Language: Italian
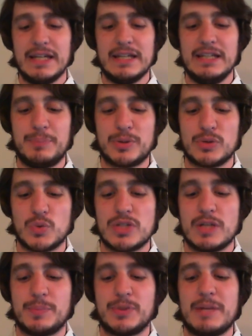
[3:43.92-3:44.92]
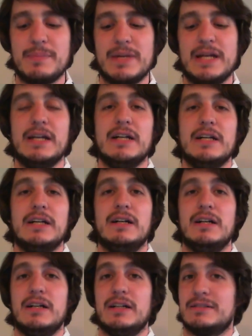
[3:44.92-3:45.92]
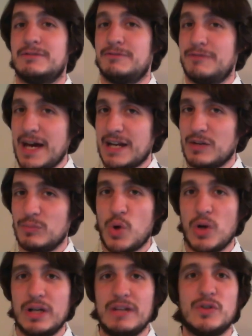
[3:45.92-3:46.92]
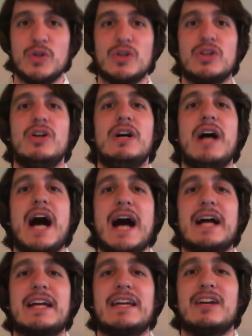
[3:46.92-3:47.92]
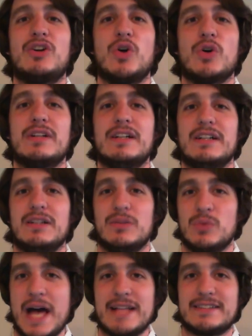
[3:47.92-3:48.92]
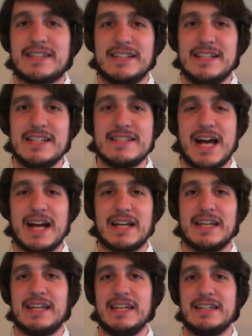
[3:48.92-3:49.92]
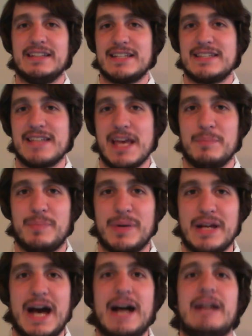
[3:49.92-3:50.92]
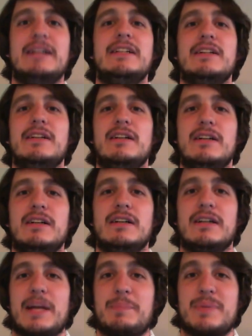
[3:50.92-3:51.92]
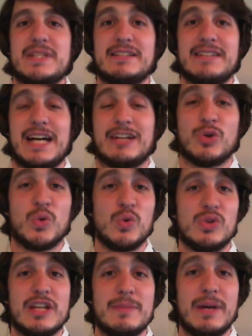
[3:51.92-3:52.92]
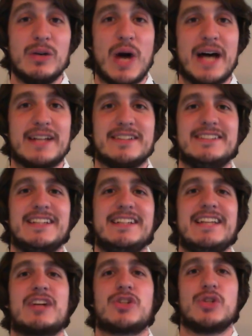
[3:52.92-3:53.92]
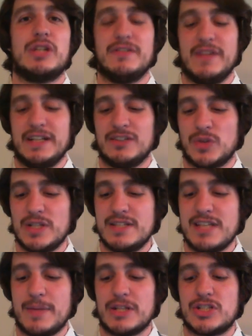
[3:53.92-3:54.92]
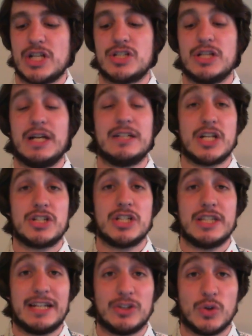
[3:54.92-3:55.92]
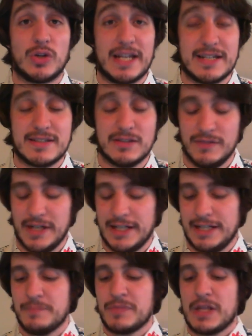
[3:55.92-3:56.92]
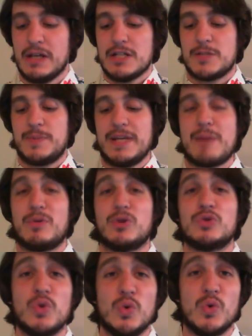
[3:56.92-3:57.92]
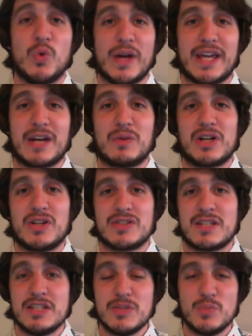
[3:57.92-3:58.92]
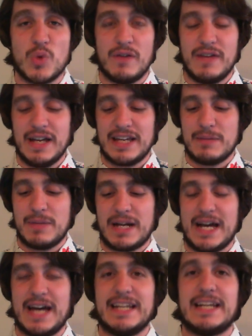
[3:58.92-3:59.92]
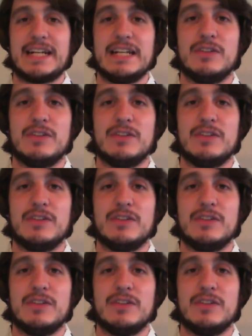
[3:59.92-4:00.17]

che il producer potrebbe eh, fare un buon lavoro anche con eh, un'altra delle saghe che da sempre ha eh, rappresentato uno dei baluardi degli action adventure insieme al già, al già citato Castlevania. Speriamo dunque che qualcosa si smuova e che magari